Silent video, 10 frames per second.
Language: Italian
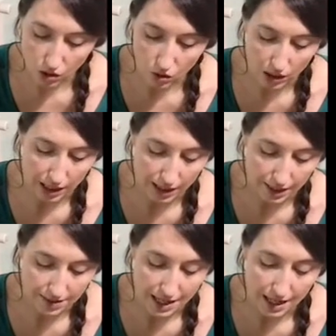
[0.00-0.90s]
la
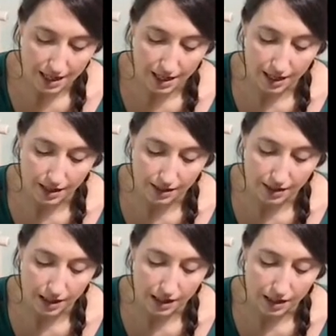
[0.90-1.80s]
casella
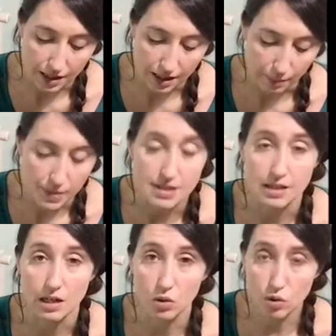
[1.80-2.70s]
del pesa
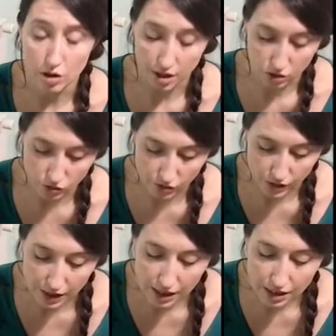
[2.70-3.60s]
del cuore dove
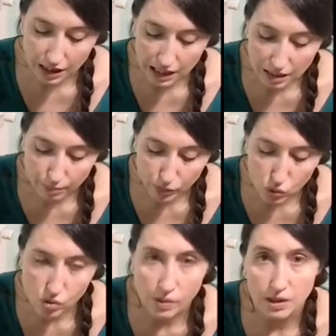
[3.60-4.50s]
vedete le
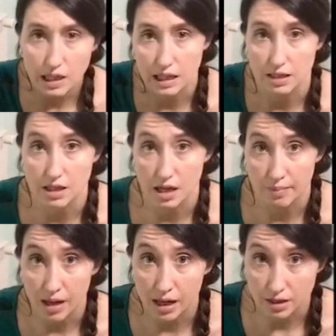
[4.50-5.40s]
piume della dea
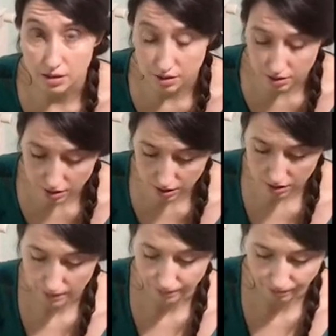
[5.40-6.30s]
Mat,
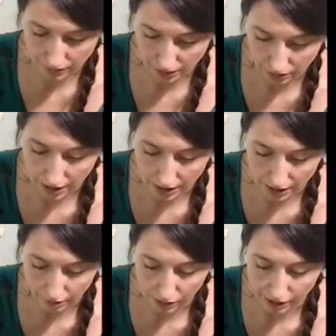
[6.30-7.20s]
okay,
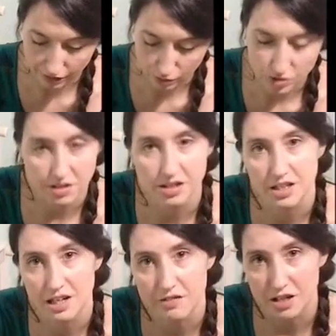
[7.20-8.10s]
quella famosa dea
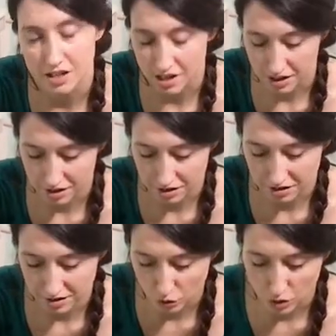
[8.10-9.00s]
della verità
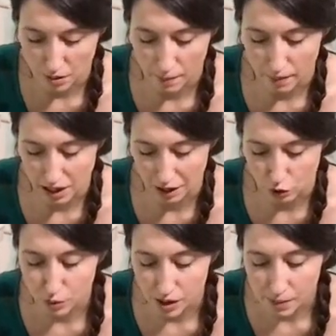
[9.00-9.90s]
di cui abbiamo parlato
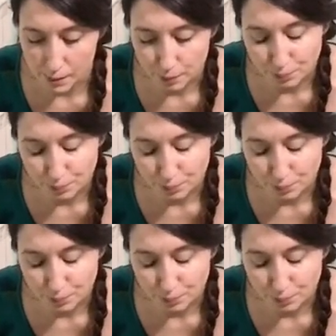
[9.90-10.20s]
prima,